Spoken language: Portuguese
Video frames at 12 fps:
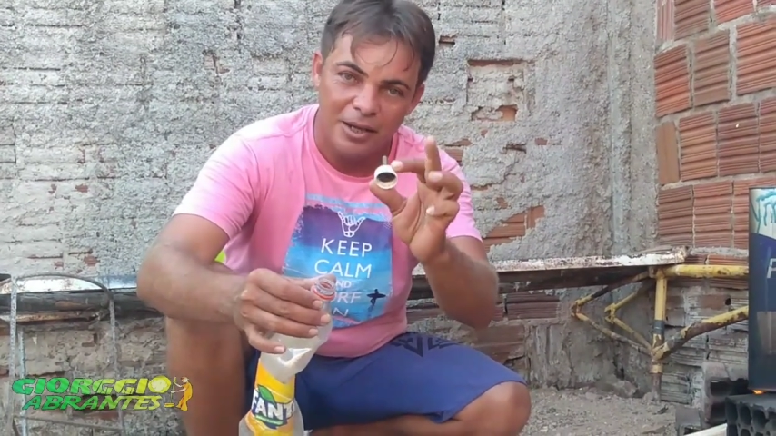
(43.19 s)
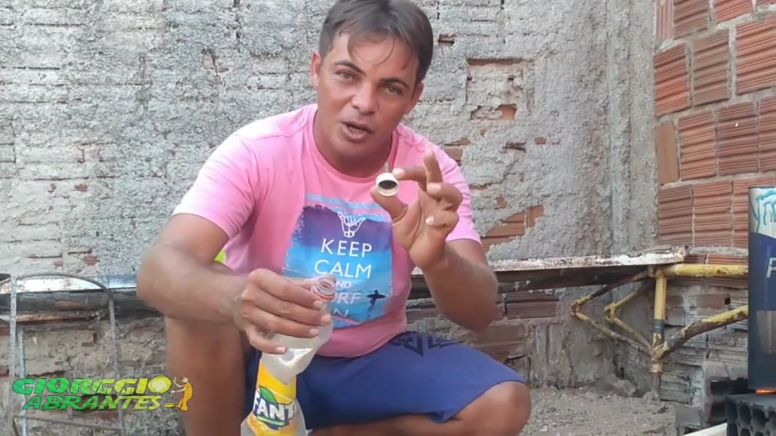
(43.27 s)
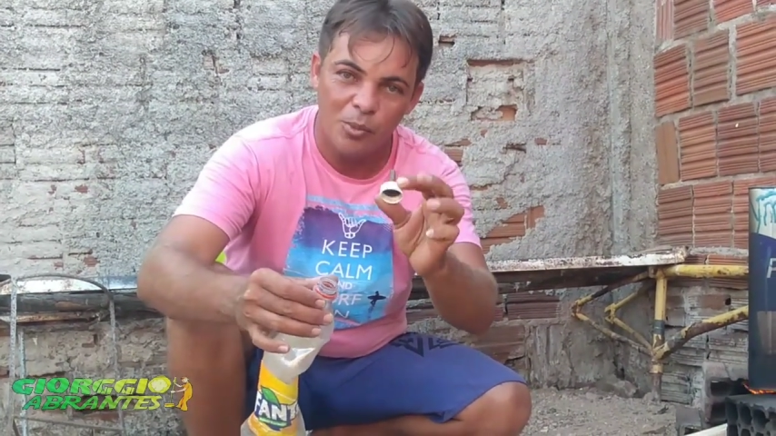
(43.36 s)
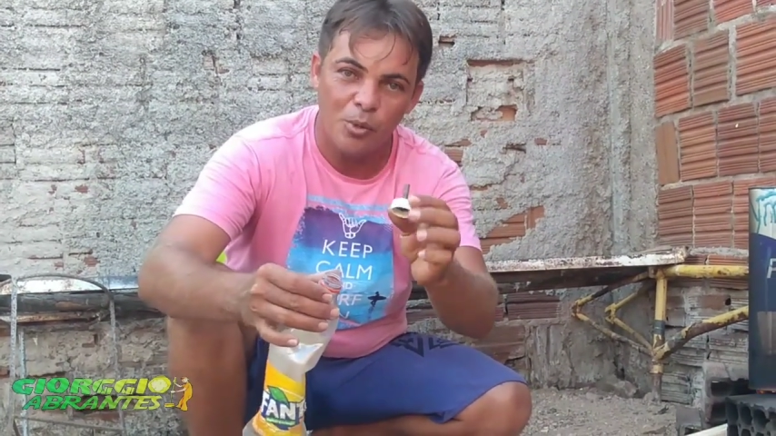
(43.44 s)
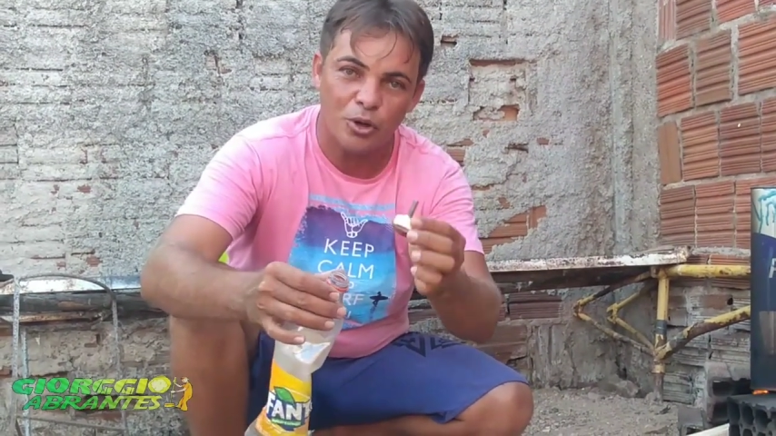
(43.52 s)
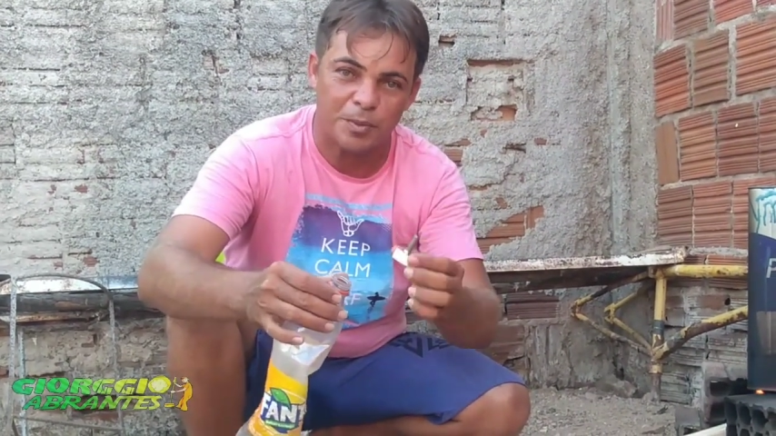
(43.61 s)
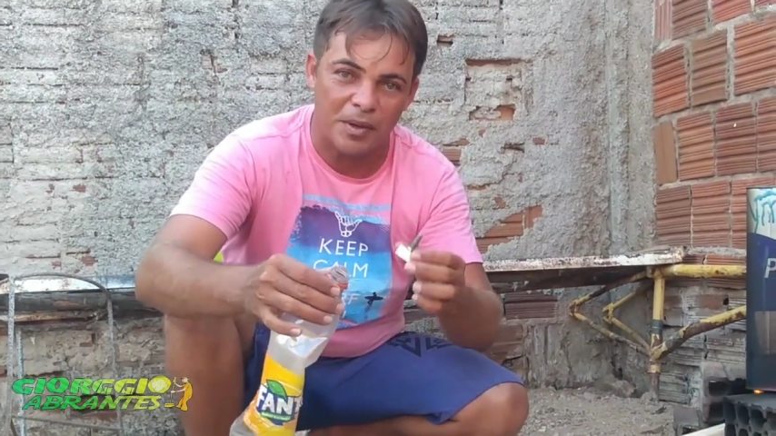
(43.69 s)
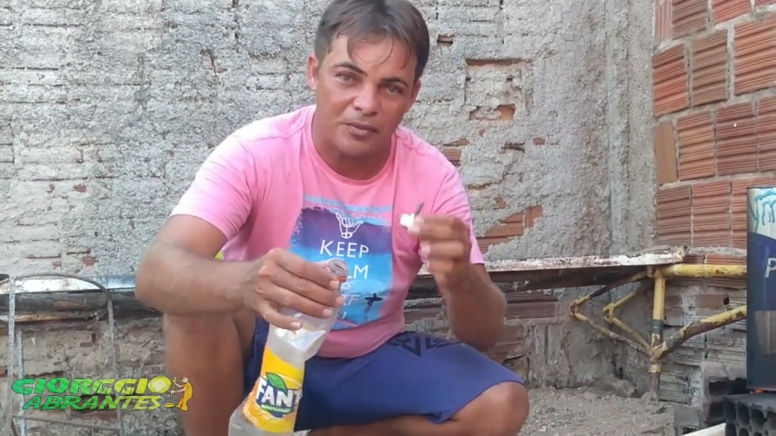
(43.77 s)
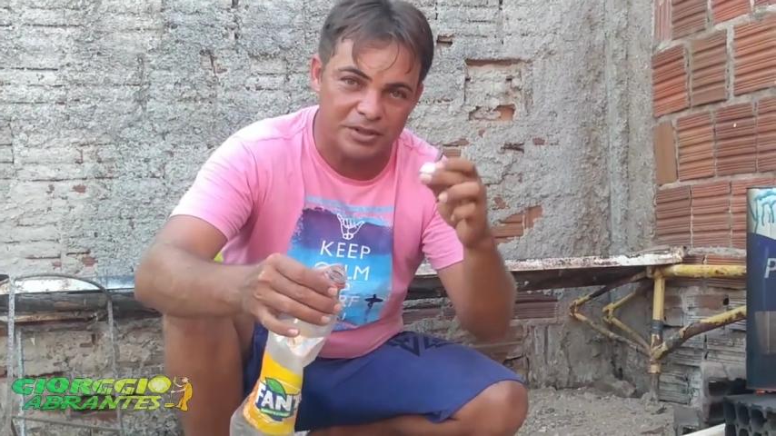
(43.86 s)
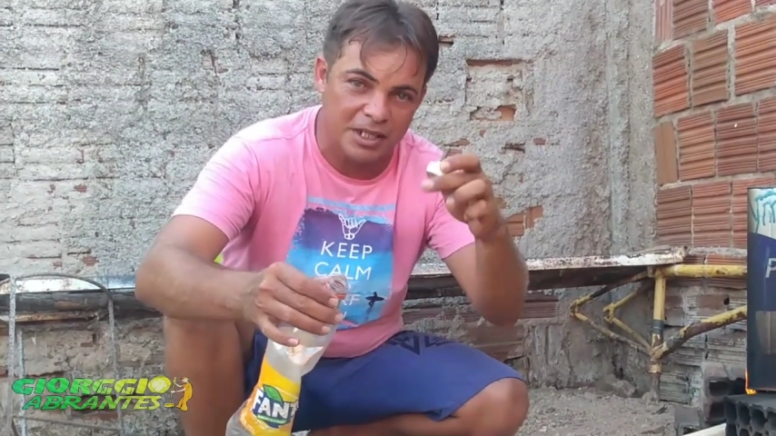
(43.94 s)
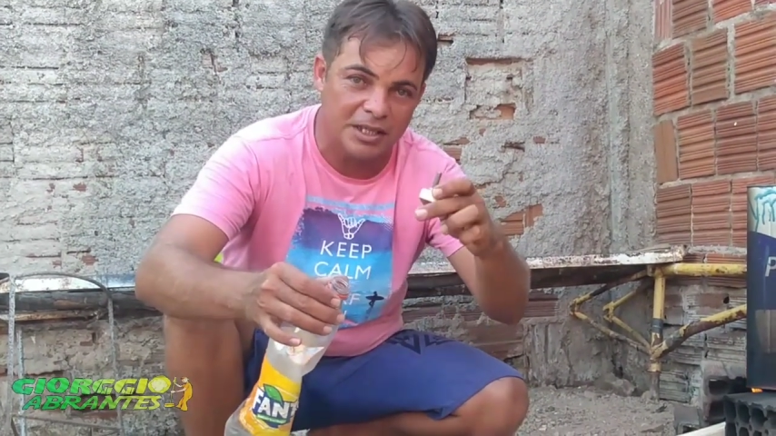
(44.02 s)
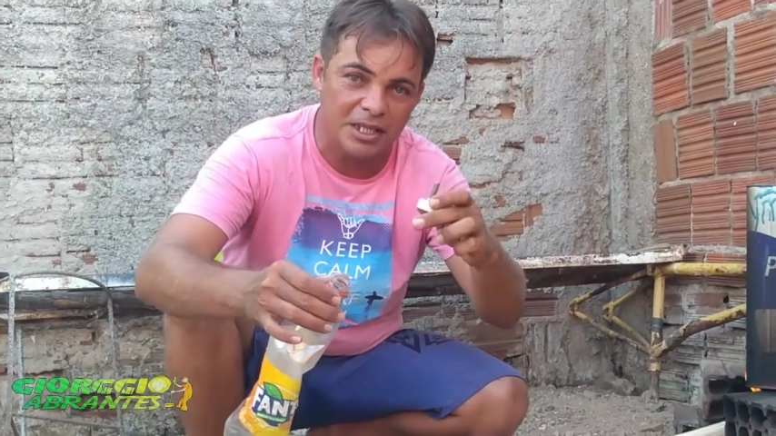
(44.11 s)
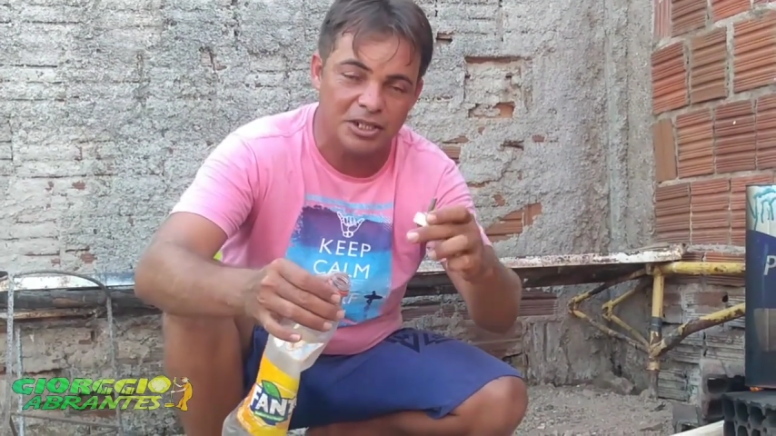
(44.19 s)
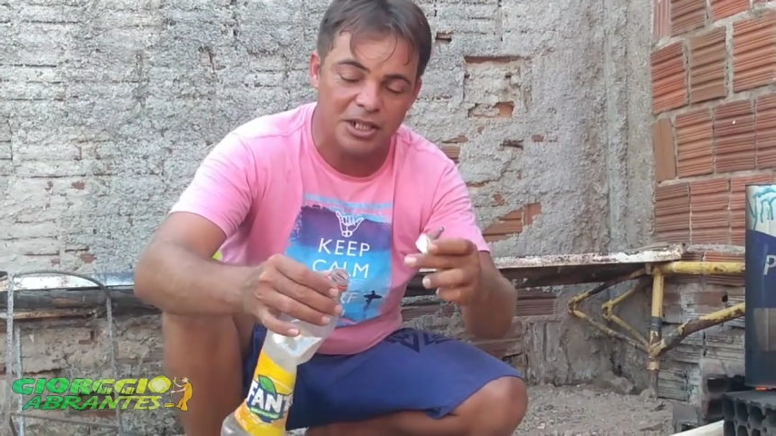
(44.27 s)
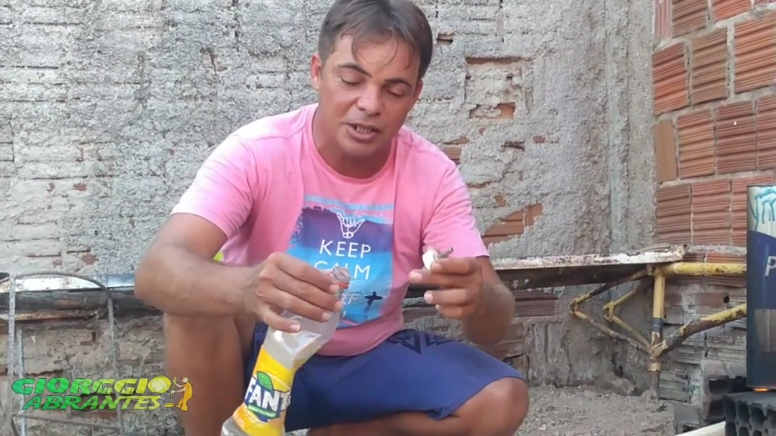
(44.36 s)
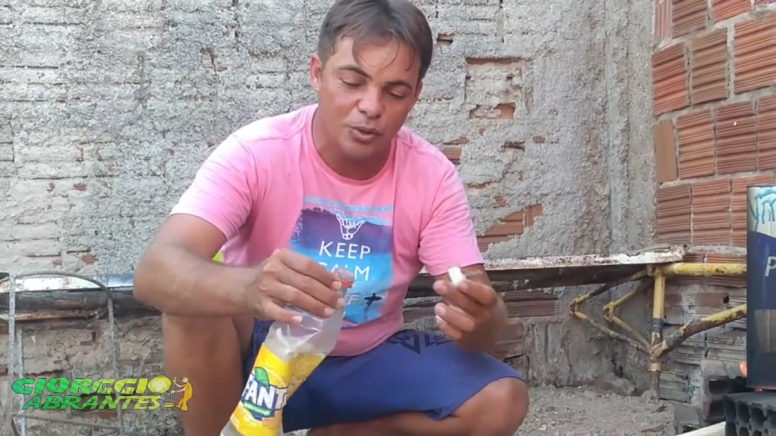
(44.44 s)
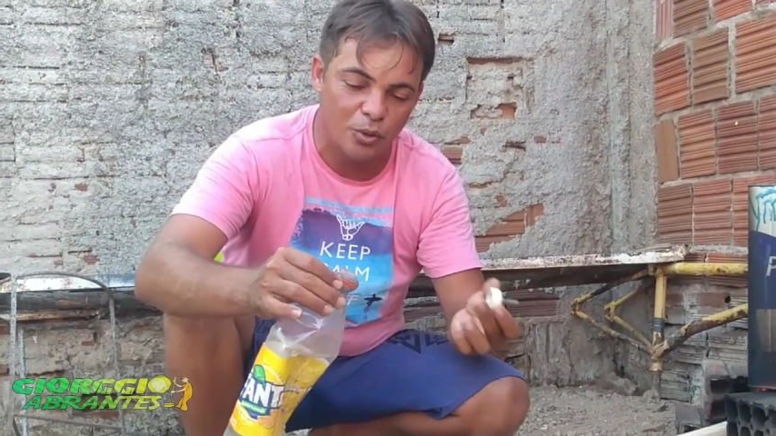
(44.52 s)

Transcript: eu mostro para vocês, deixa aqui